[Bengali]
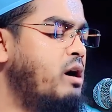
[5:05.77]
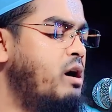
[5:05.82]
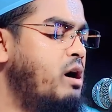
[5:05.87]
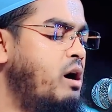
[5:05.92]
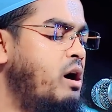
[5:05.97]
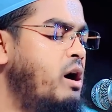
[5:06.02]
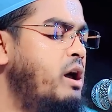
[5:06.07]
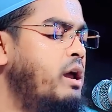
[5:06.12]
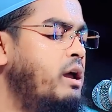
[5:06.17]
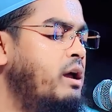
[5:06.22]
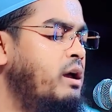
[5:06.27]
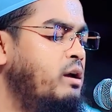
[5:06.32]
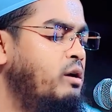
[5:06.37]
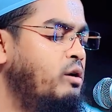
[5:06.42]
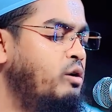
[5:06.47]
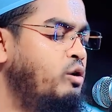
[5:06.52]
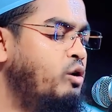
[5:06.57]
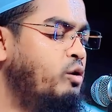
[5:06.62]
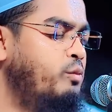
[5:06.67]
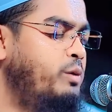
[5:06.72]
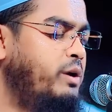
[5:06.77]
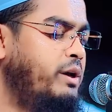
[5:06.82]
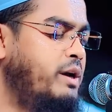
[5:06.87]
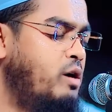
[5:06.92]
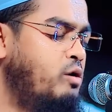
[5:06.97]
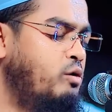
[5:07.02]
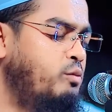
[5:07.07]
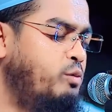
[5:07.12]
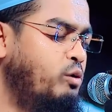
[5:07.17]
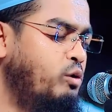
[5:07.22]
কয়
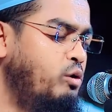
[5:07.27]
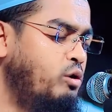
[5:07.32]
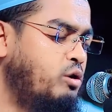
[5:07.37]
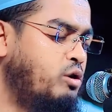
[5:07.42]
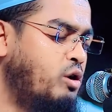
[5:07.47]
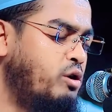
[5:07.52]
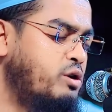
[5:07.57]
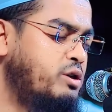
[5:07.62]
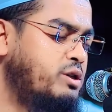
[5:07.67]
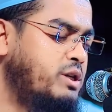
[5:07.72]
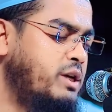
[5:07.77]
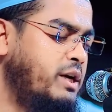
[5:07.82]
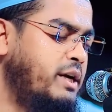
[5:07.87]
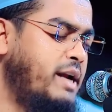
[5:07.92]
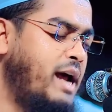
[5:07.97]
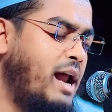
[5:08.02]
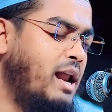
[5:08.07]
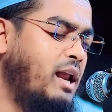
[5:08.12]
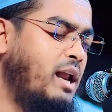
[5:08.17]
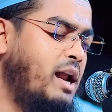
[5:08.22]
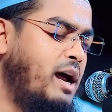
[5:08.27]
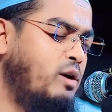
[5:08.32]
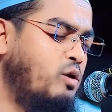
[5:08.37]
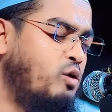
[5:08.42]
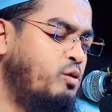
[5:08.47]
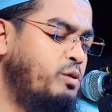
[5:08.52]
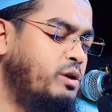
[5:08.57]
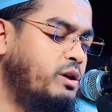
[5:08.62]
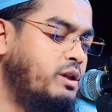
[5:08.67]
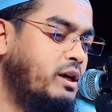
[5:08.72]
নবীরাও ভুল করছেন আল্লাহ
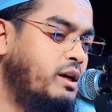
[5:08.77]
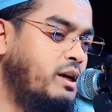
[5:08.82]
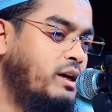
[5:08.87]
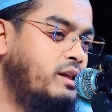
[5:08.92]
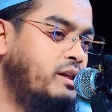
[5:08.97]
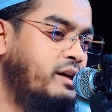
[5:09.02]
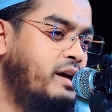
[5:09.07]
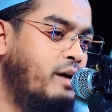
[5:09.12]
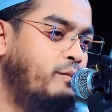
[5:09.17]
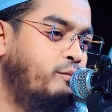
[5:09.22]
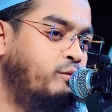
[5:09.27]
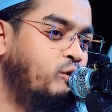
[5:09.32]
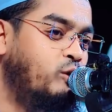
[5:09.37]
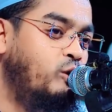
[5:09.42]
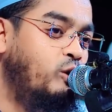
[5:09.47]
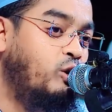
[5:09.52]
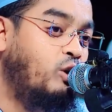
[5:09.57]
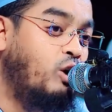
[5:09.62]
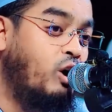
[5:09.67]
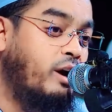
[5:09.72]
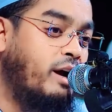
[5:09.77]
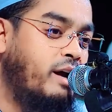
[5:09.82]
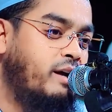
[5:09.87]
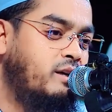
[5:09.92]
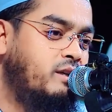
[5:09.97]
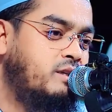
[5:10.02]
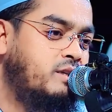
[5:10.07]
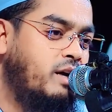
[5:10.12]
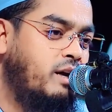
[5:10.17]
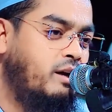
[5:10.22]
নবীদের দিয়া ভুল
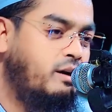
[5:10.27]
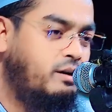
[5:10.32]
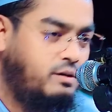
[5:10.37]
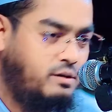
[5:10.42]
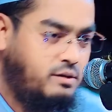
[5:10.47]
করাইছেন